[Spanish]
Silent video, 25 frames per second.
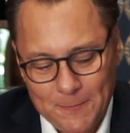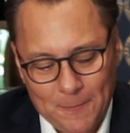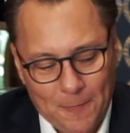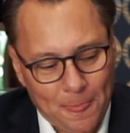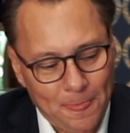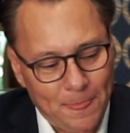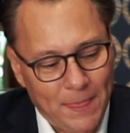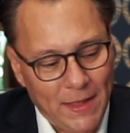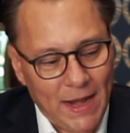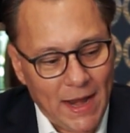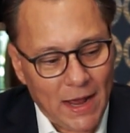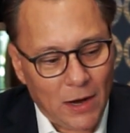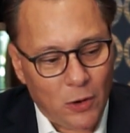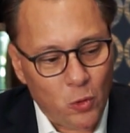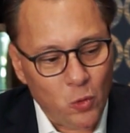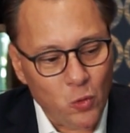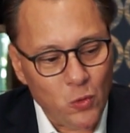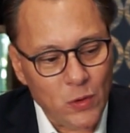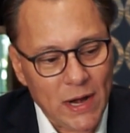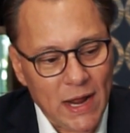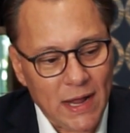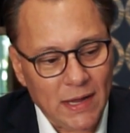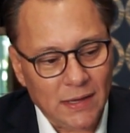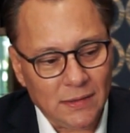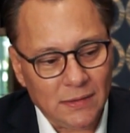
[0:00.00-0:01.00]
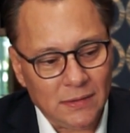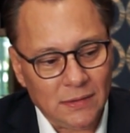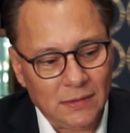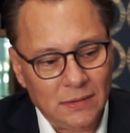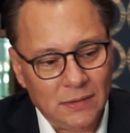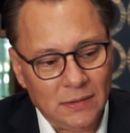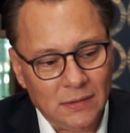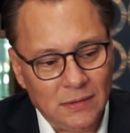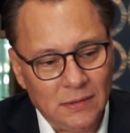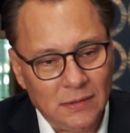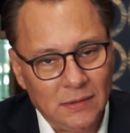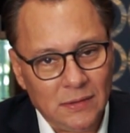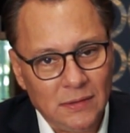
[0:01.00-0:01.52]
De la cuna
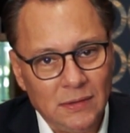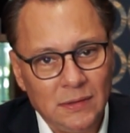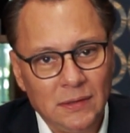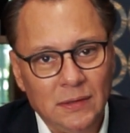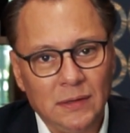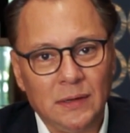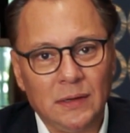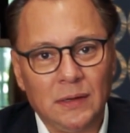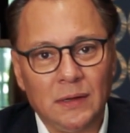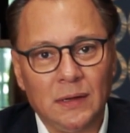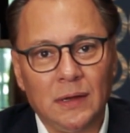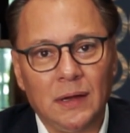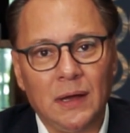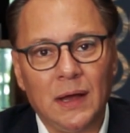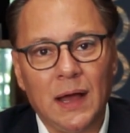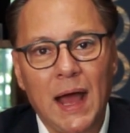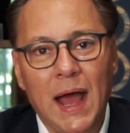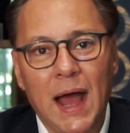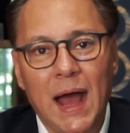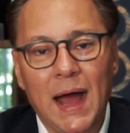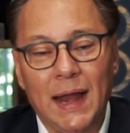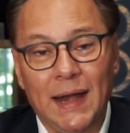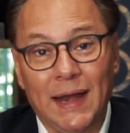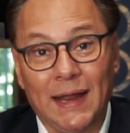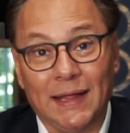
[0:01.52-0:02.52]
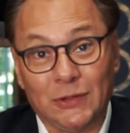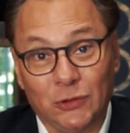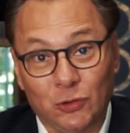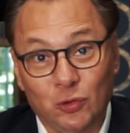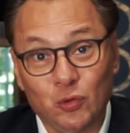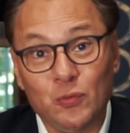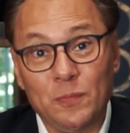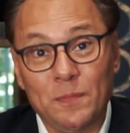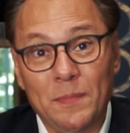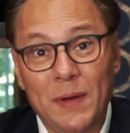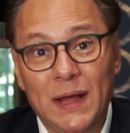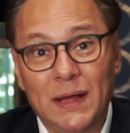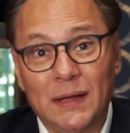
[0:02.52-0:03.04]
a la
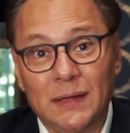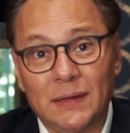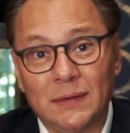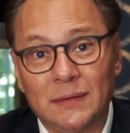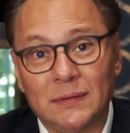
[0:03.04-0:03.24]
tumba